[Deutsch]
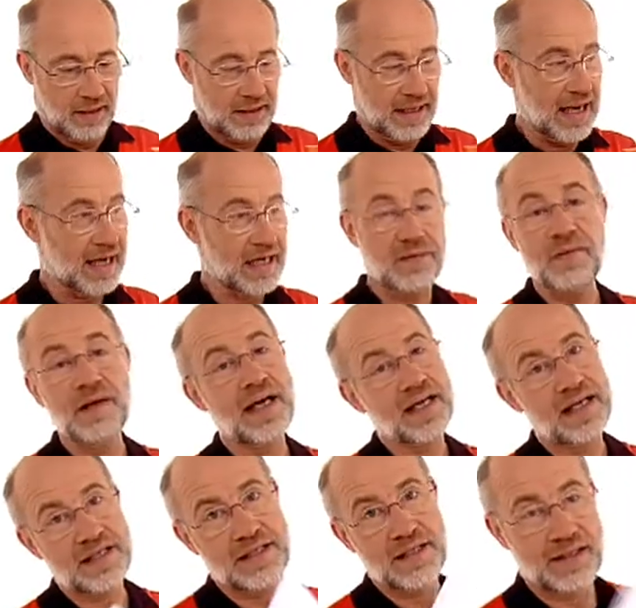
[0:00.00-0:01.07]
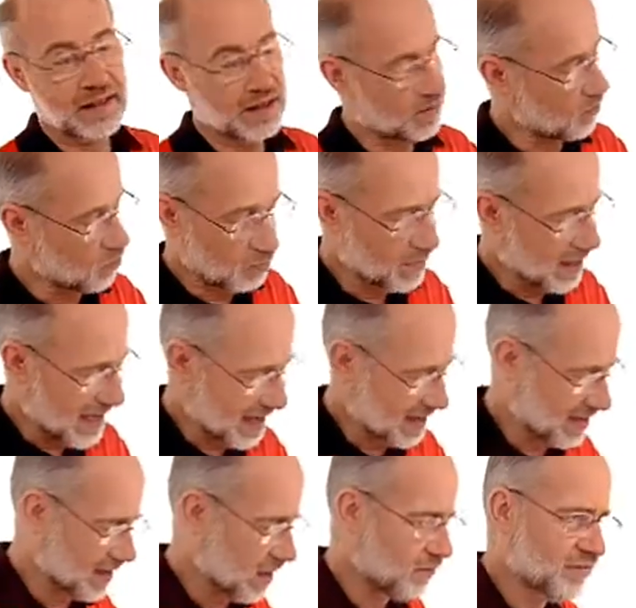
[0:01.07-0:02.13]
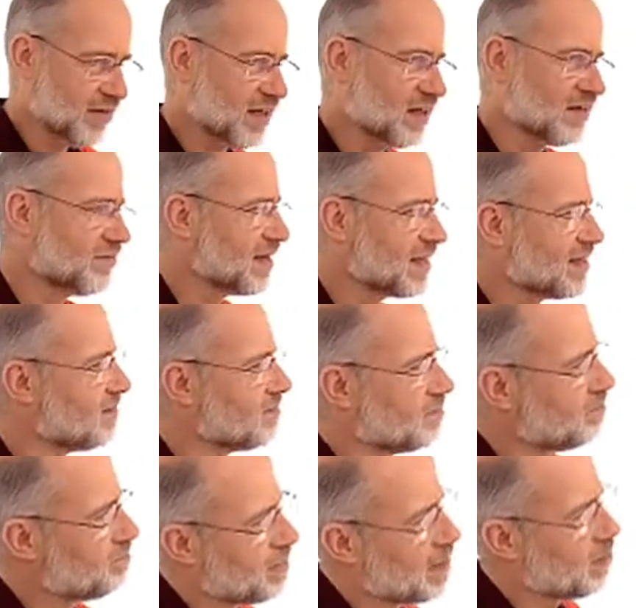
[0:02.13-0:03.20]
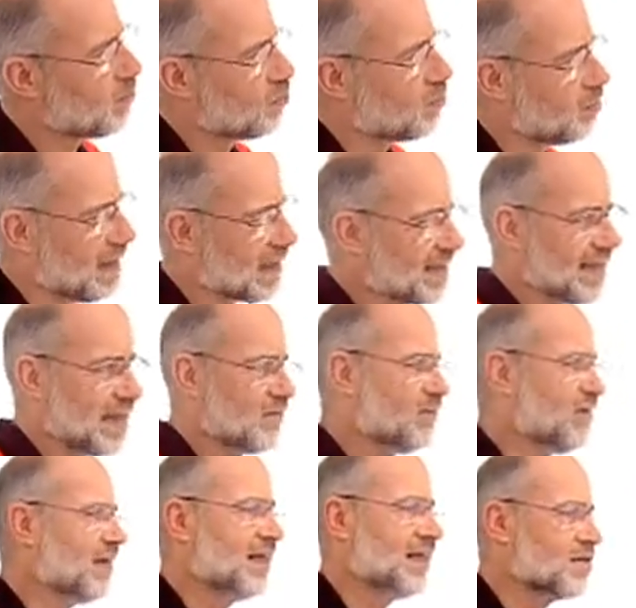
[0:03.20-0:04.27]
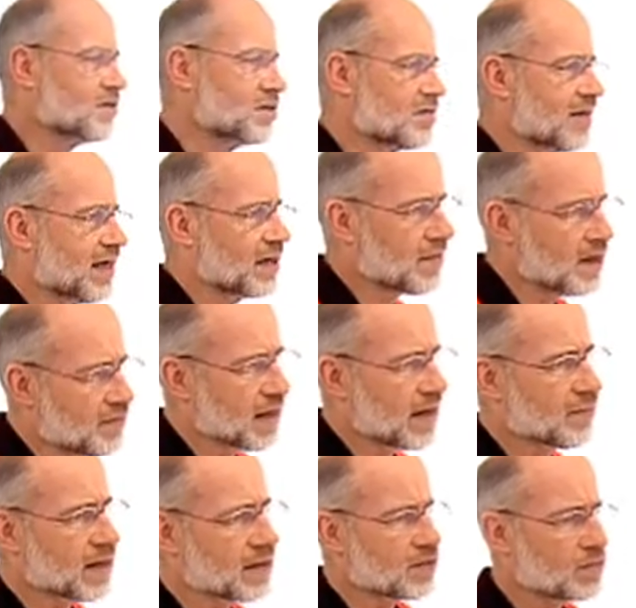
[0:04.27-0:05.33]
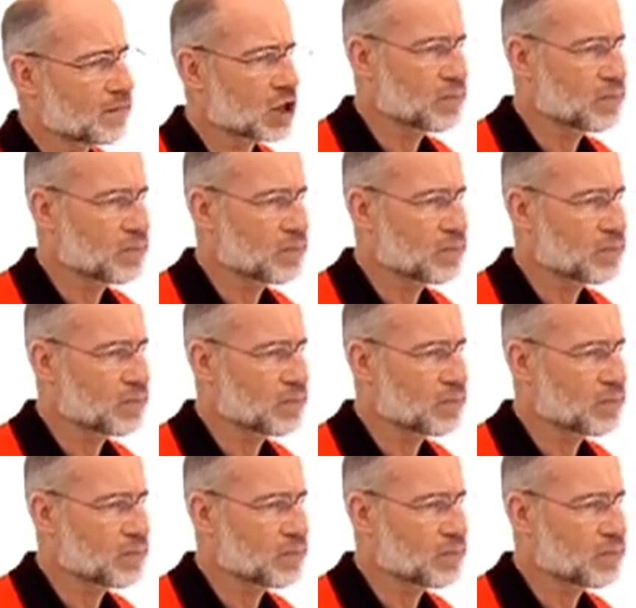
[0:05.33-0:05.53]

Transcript: Ja, ich will ja jetzt hier nicht rumhacken auf irgendwelchen Biomagnetfeldern und so weiter. Ich meine, wir haben ja zum